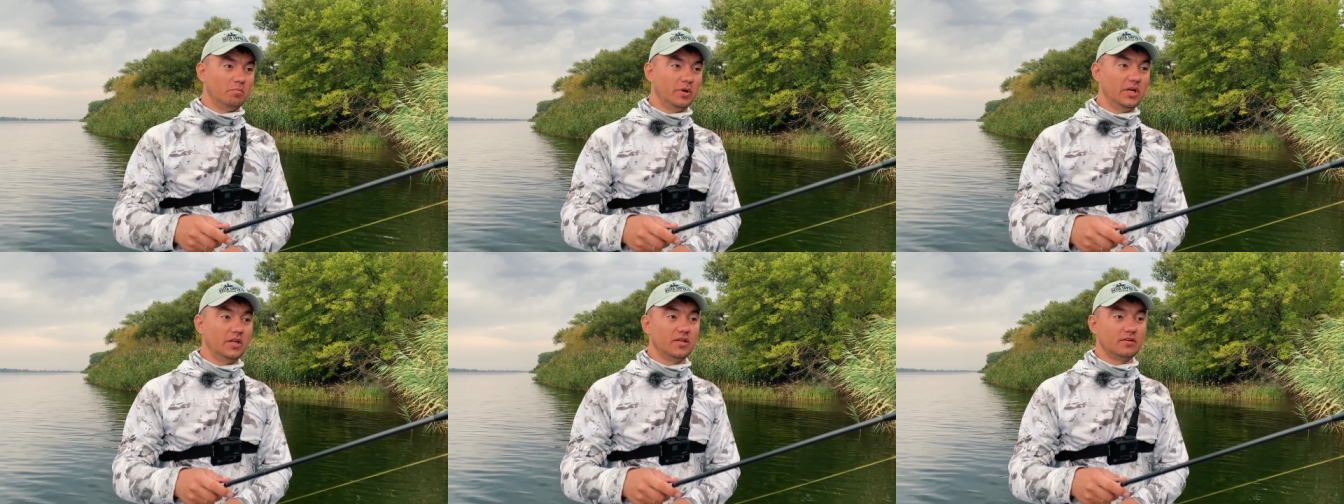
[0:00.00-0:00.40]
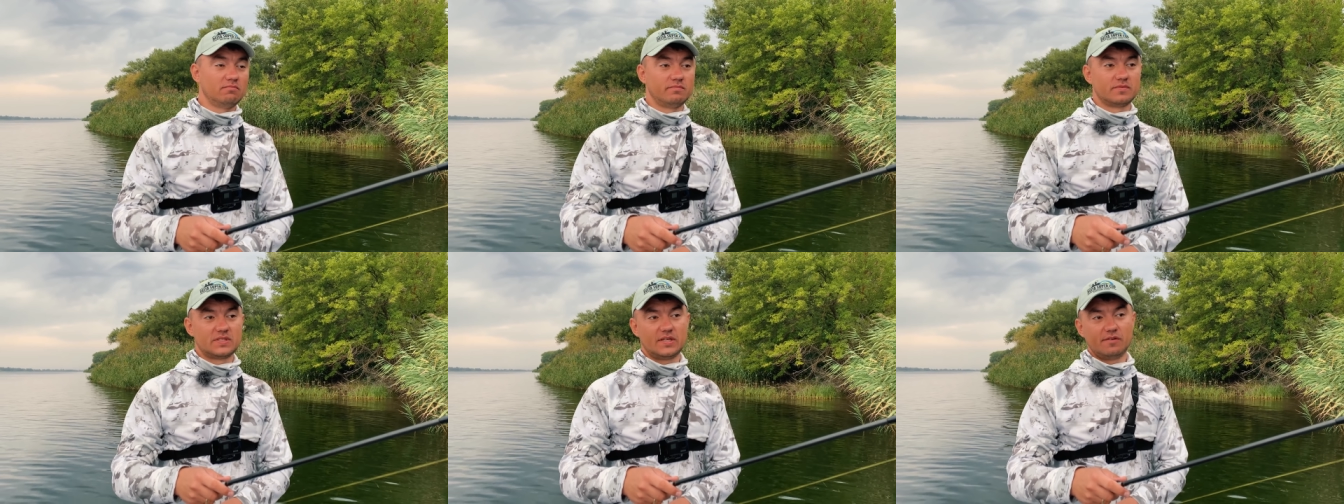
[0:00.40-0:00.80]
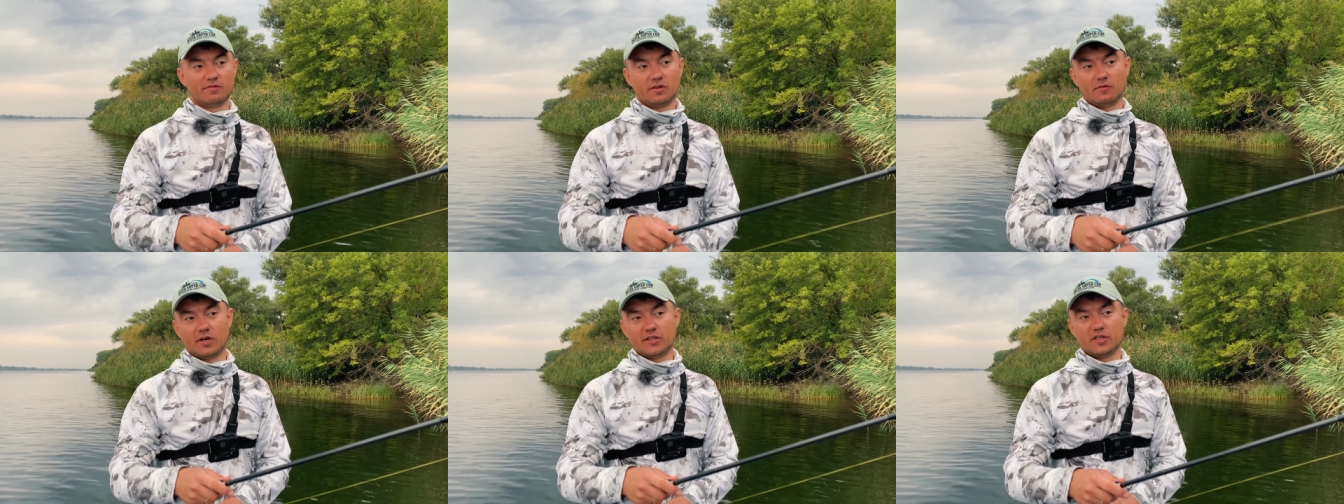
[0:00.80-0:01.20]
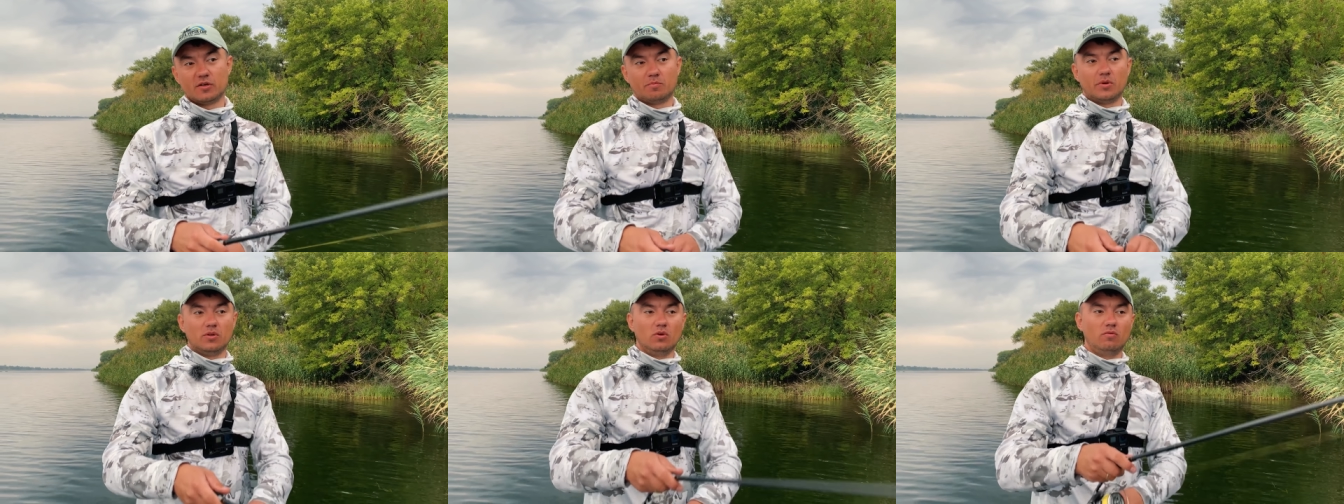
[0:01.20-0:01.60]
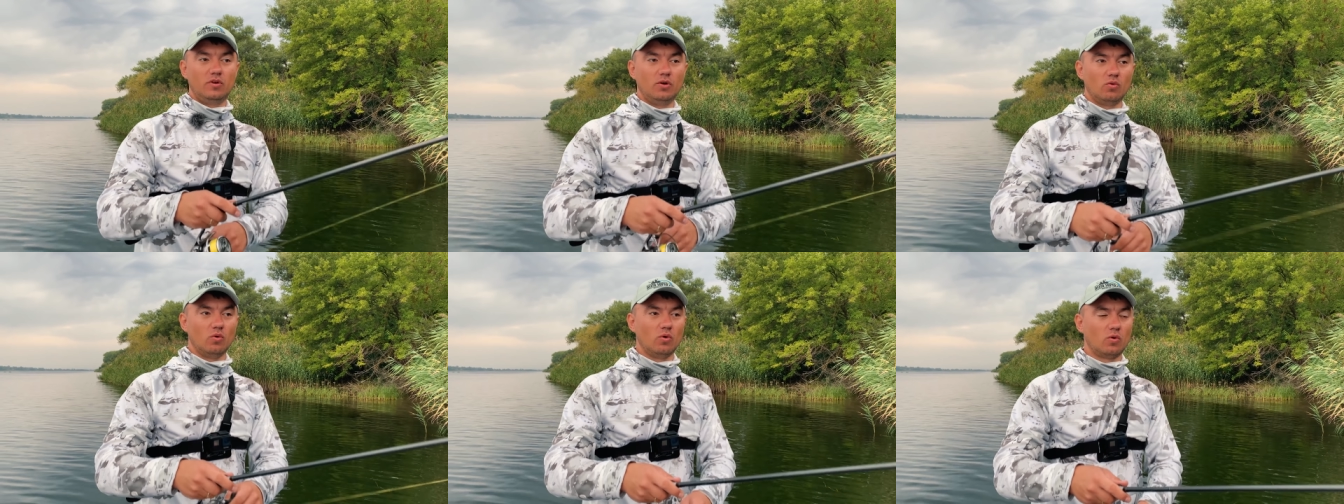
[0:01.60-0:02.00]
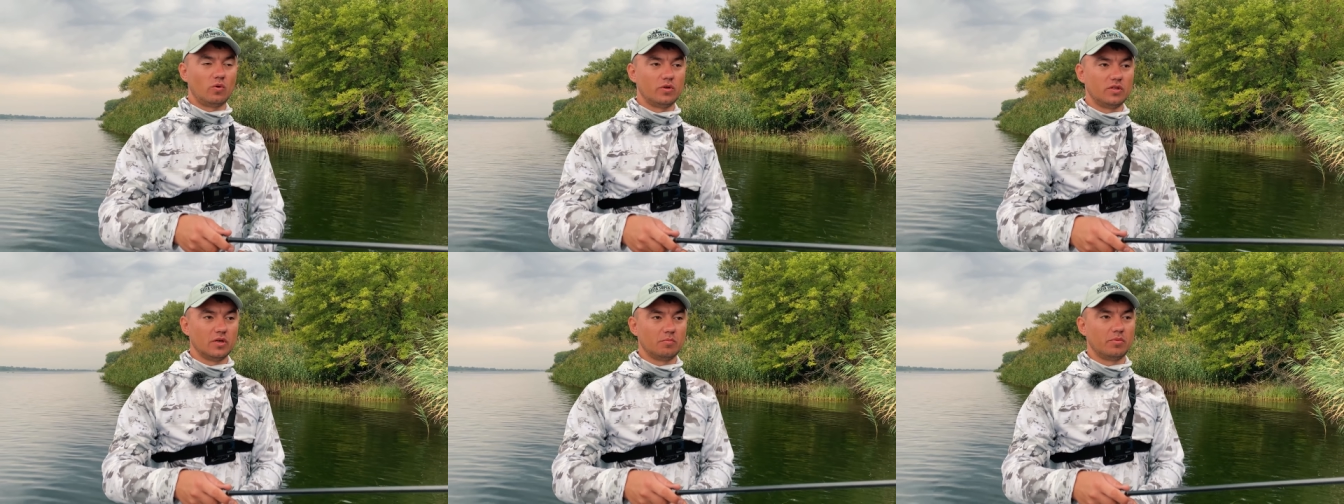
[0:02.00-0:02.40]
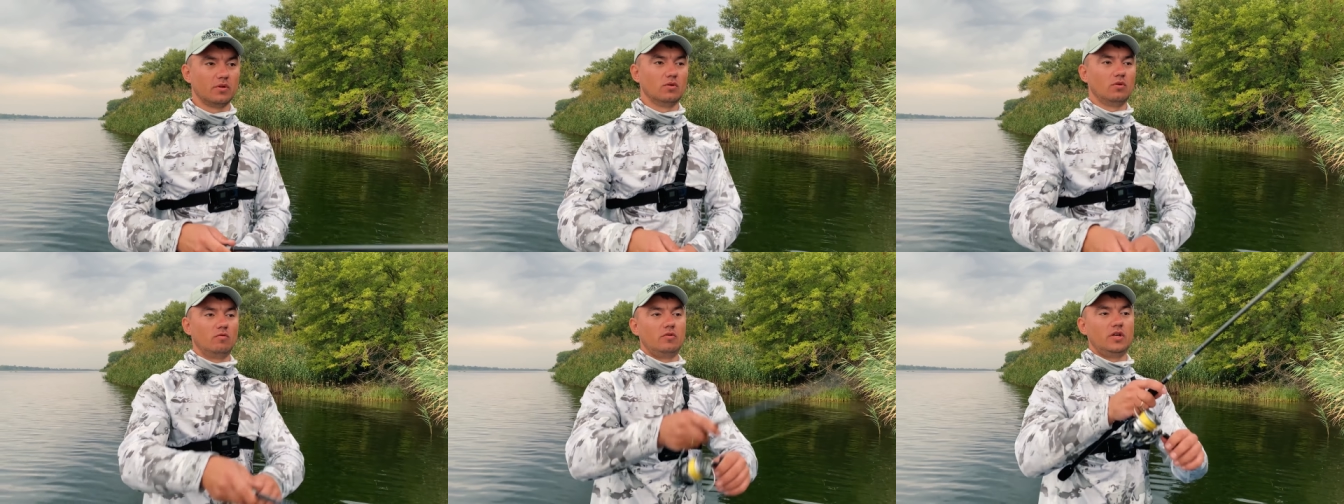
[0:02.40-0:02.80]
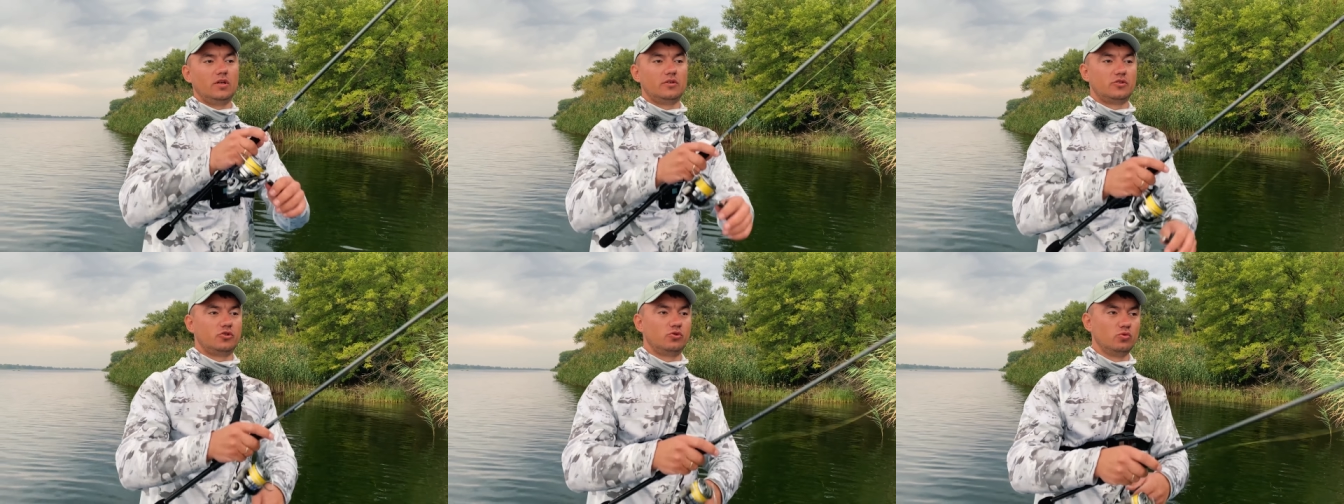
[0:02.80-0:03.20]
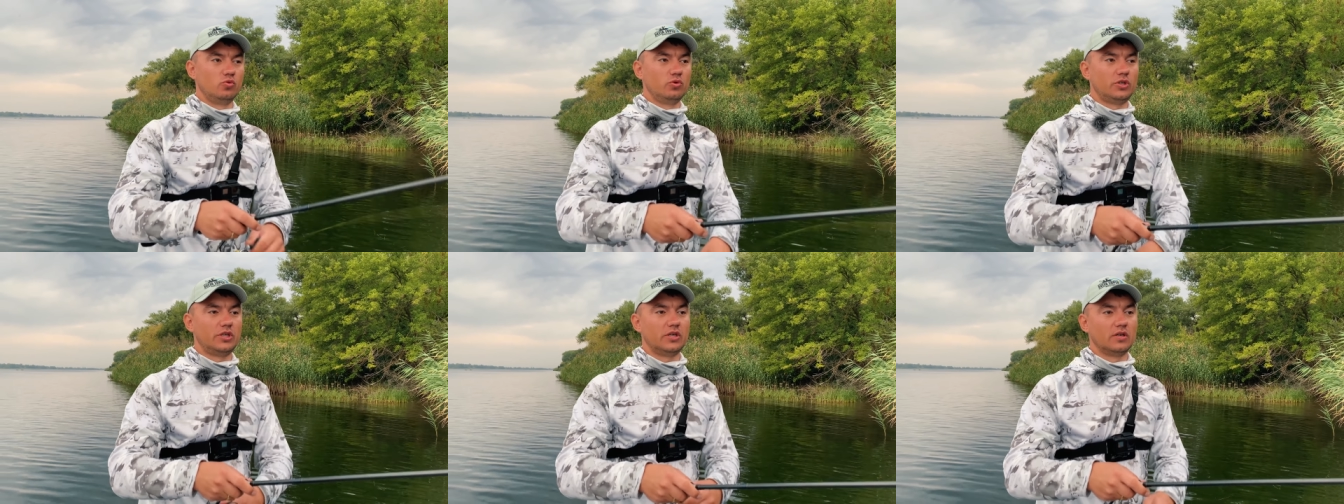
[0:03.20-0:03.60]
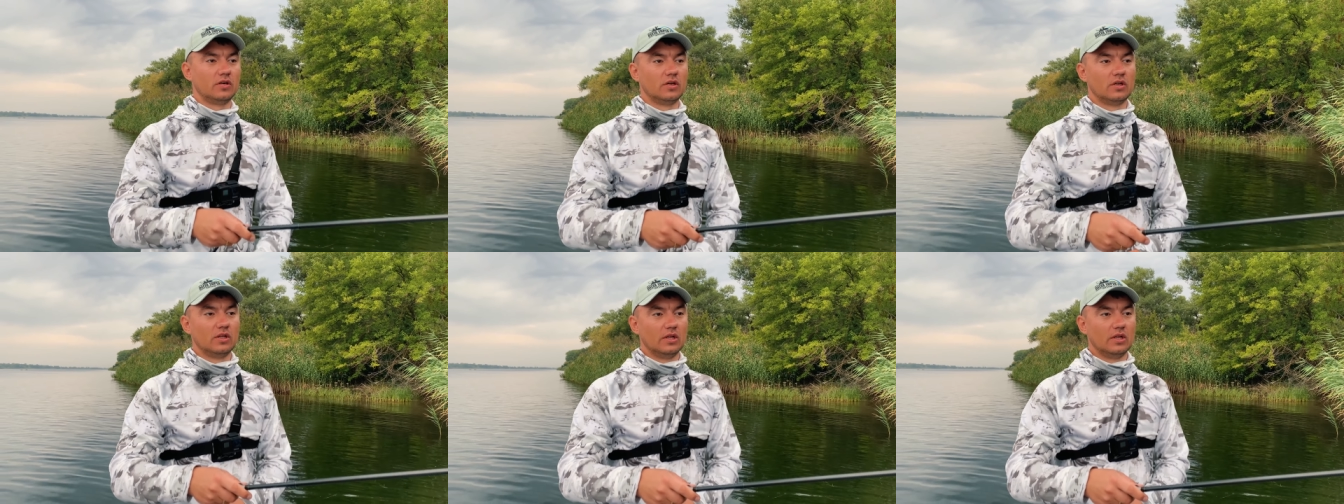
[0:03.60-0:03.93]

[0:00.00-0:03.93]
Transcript: были соревнования по ловле окуня, по ловле щуки